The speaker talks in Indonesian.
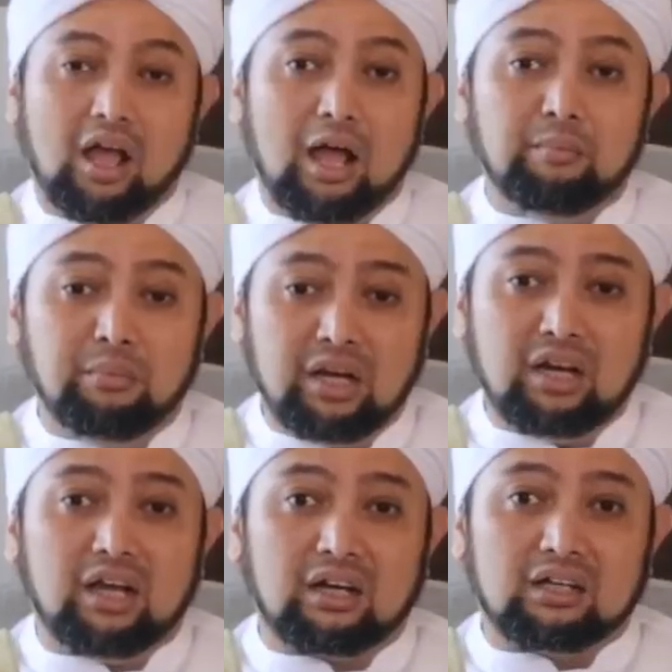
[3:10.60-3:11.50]

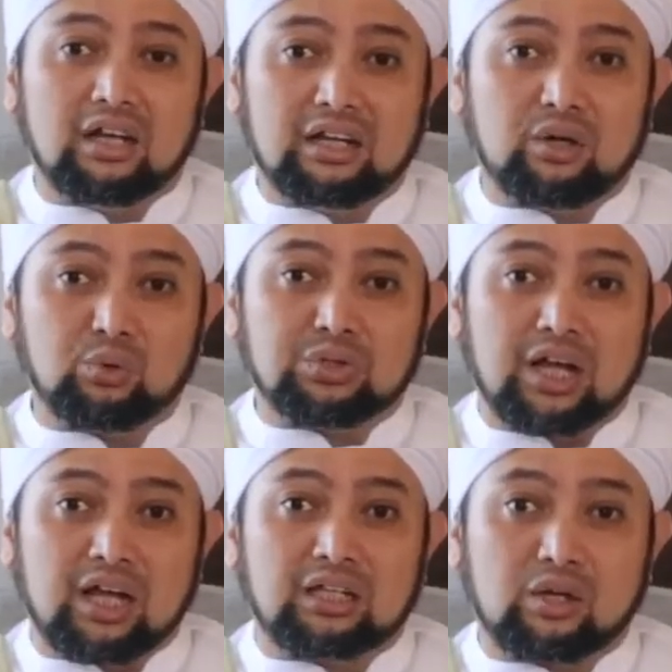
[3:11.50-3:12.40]
Ambillah dari
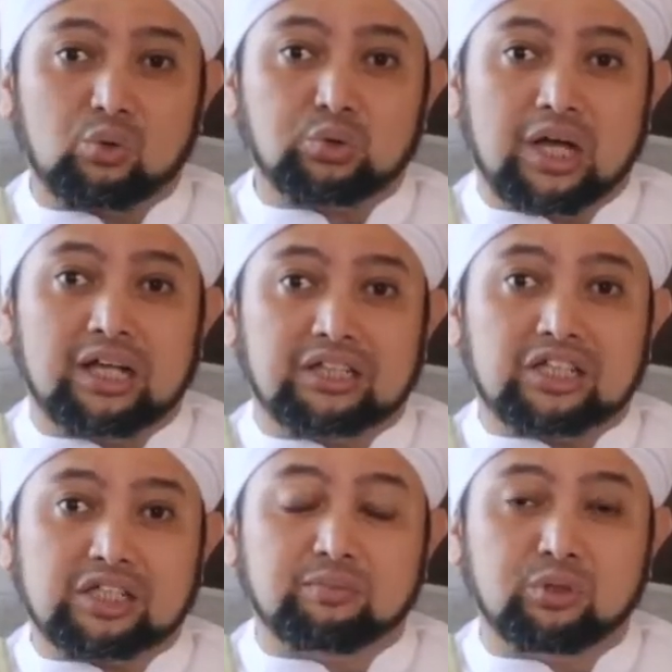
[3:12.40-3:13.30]
kerusakan-kerusakan
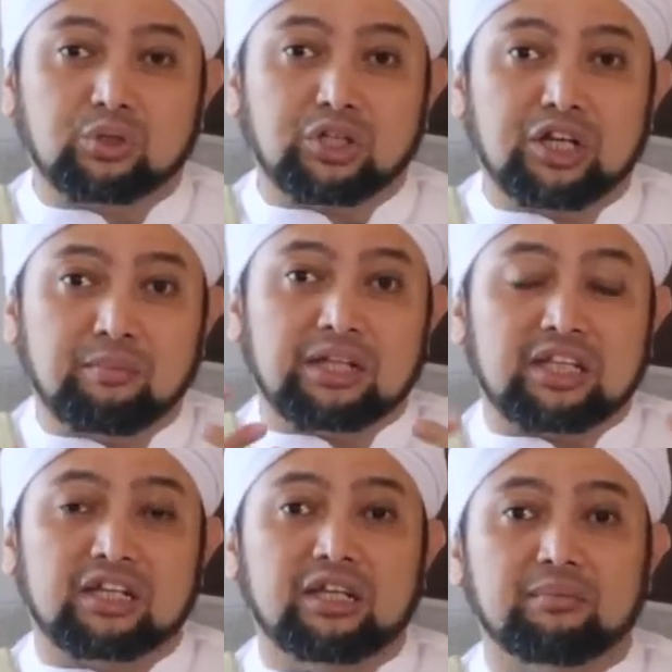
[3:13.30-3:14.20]
tersebut
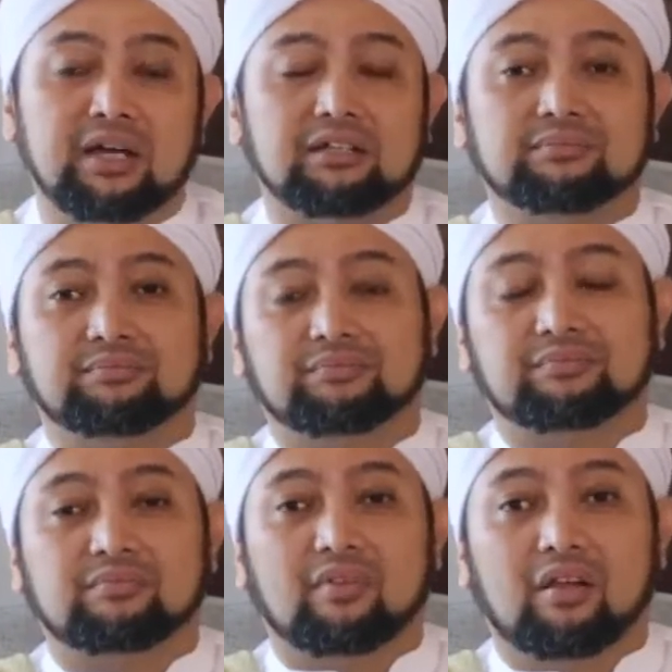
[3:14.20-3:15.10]
kenikmatan iman.
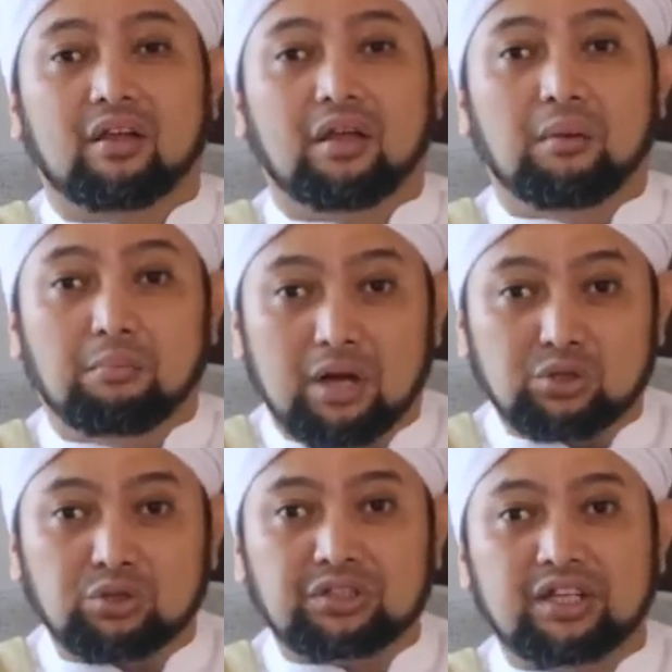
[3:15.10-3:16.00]

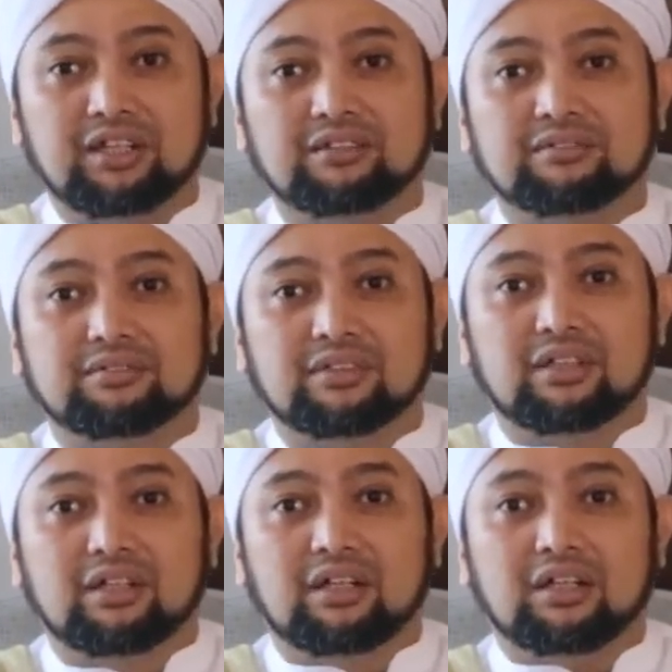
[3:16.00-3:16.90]
Maksudnya,
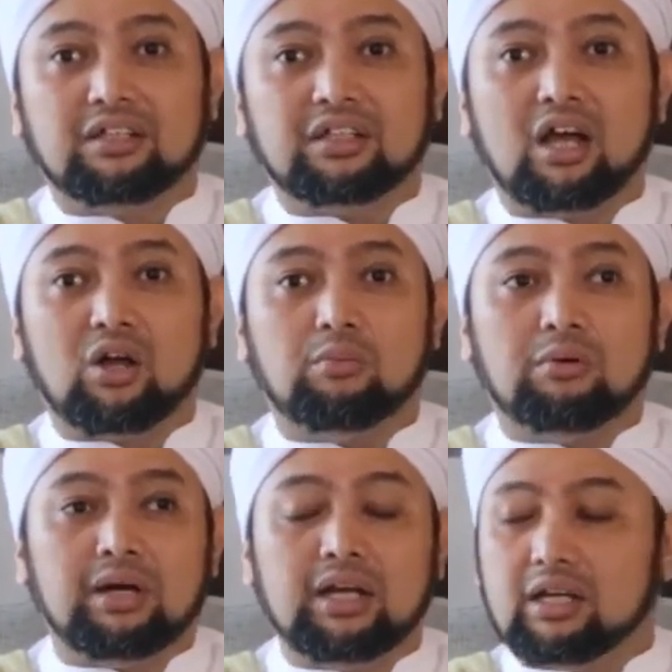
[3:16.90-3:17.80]
ketika engkau
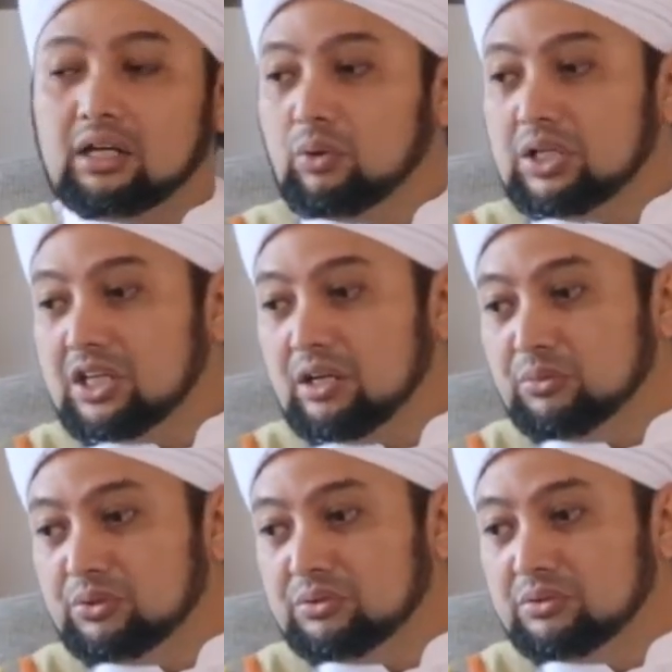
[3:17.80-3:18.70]
memalingkan
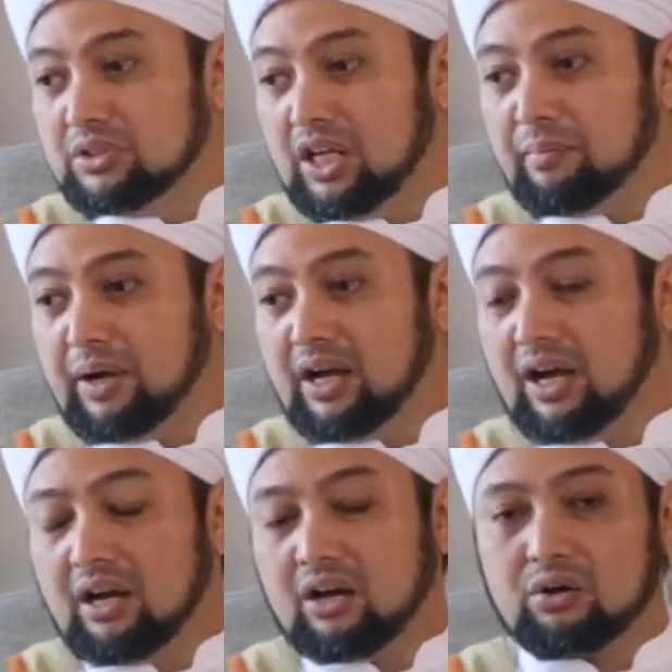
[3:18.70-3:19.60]
wajahmu dari
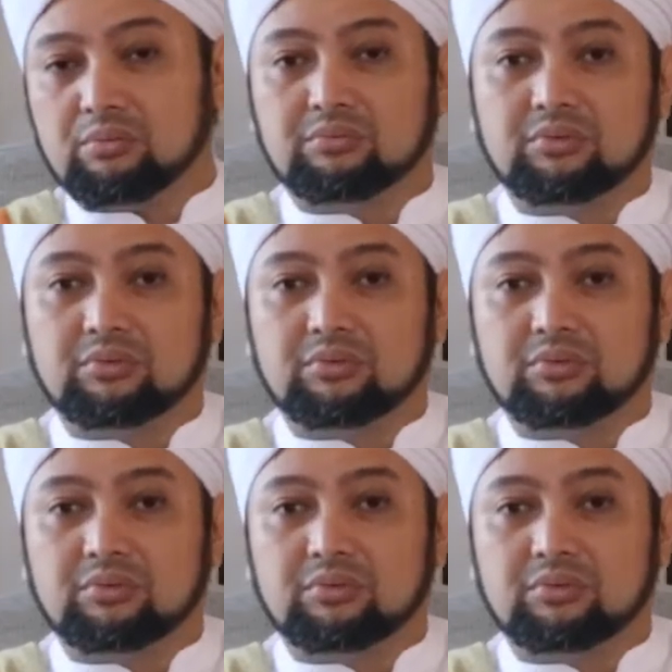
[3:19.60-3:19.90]
pandangan haram,